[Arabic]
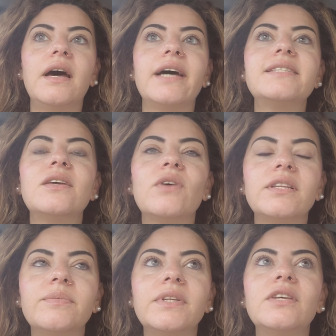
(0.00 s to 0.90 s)
حاسه
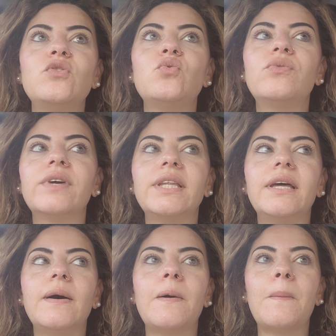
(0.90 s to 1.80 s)
الواحد ابتدى يشوف
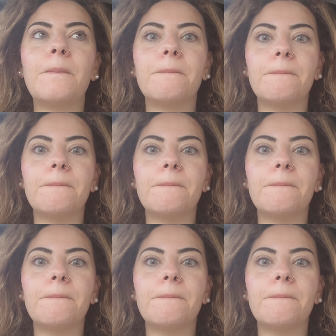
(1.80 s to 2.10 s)
كده